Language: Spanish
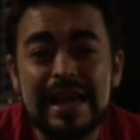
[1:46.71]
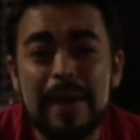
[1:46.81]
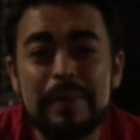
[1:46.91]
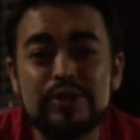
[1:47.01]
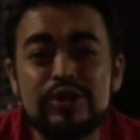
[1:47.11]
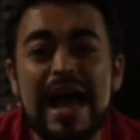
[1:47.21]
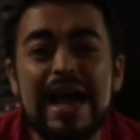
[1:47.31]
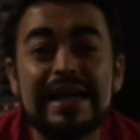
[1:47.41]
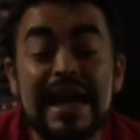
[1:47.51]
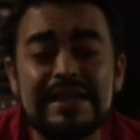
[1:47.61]
que las personas
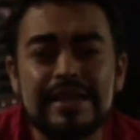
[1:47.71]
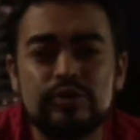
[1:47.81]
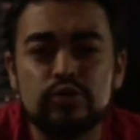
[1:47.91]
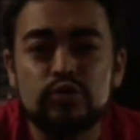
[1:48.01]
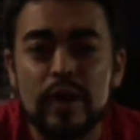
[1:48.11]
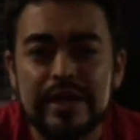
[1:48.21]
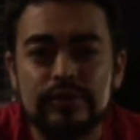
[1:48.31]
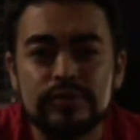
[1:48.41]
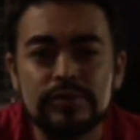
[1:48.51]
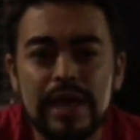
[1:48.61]
alcancen sus sueños
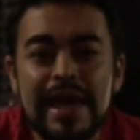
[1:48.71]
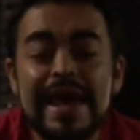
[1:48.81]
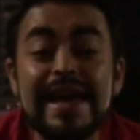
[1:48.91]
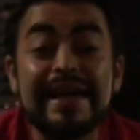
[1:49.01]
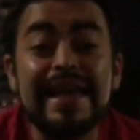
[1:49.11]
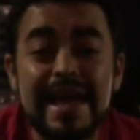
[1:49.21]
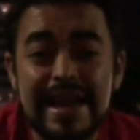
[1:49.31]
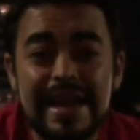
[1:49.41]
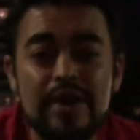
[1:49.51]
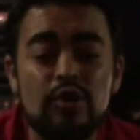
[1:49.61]
es
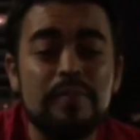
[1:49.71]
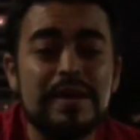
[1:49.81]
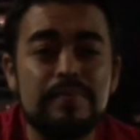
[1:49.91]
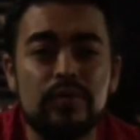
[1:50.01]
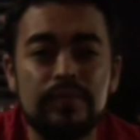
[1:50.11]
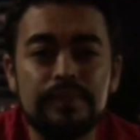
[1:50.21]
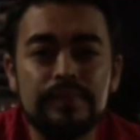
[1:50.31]
creer en ellos mismos.